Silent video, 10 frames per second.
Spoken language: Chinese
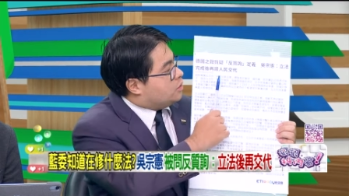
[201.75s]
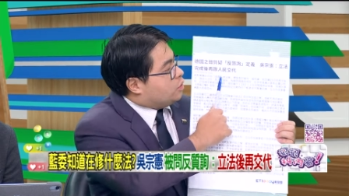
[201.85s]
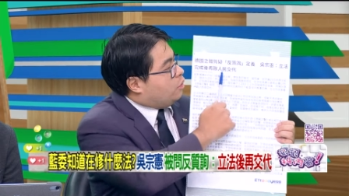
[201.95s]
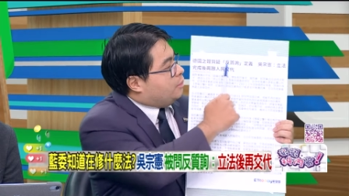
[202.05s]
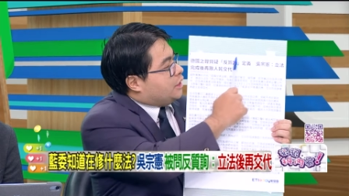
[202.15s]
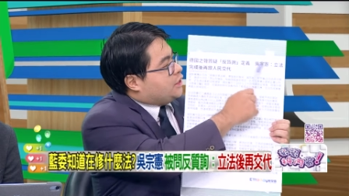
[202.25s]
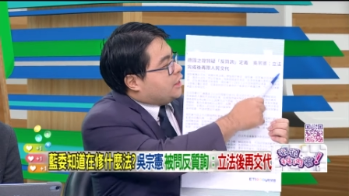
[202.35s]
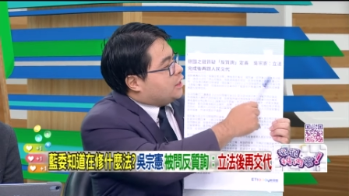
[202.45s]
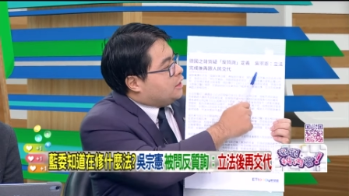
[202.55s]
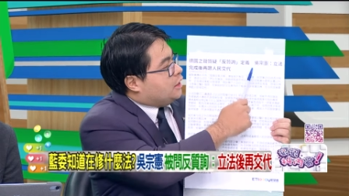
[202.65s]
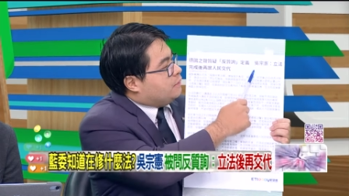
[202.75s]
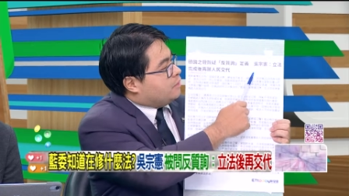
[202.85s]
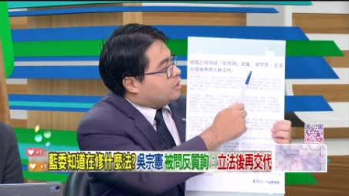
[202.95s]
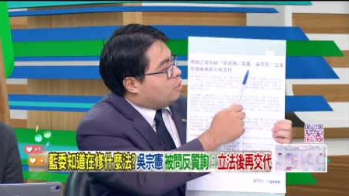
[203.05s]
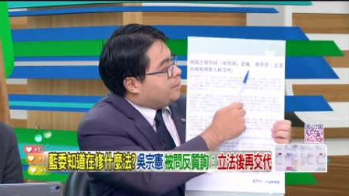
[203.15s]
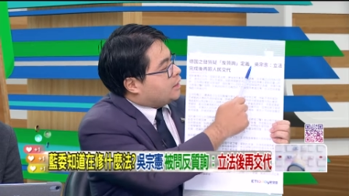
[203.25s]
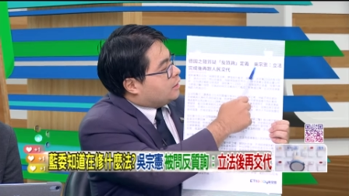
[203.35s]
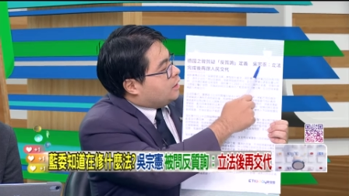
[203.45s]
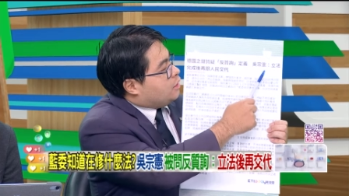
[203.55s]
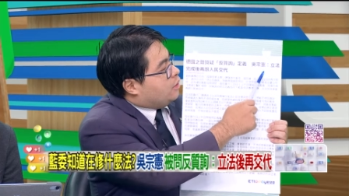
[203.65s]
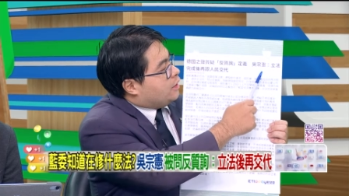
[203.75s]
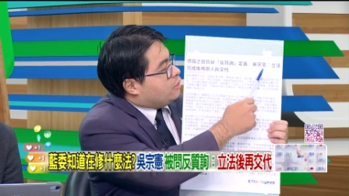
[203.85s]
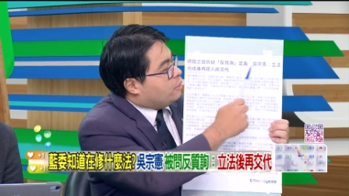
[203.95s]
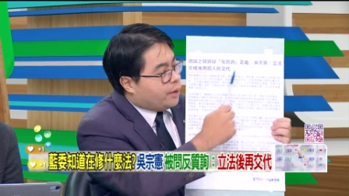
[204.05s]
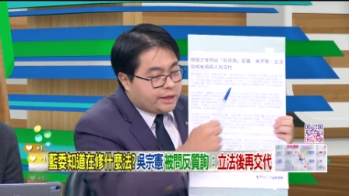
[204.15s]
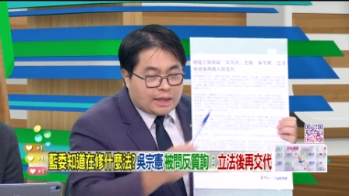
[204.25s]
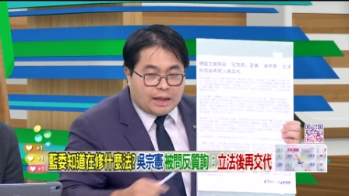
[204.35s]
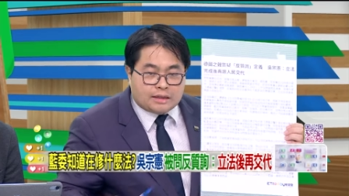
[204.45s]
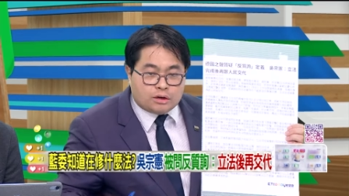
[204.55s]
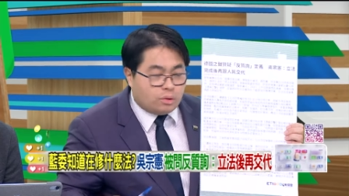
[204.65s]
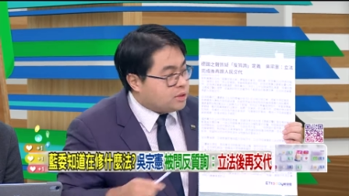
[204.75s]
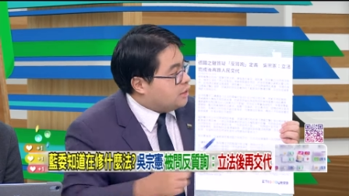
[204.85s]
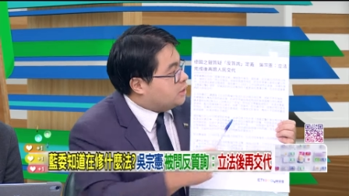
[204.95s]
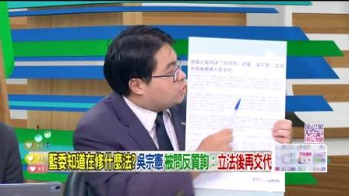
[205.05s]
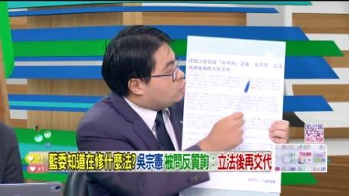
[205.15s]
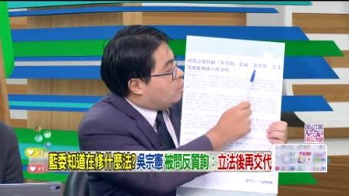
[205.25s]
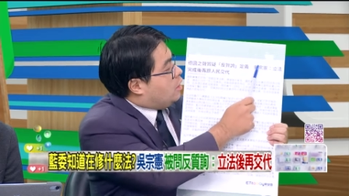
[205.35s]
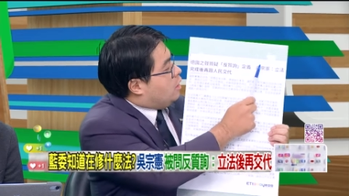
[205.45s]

结果我们的宪哥呢，国民党的立委回答德国之音是说，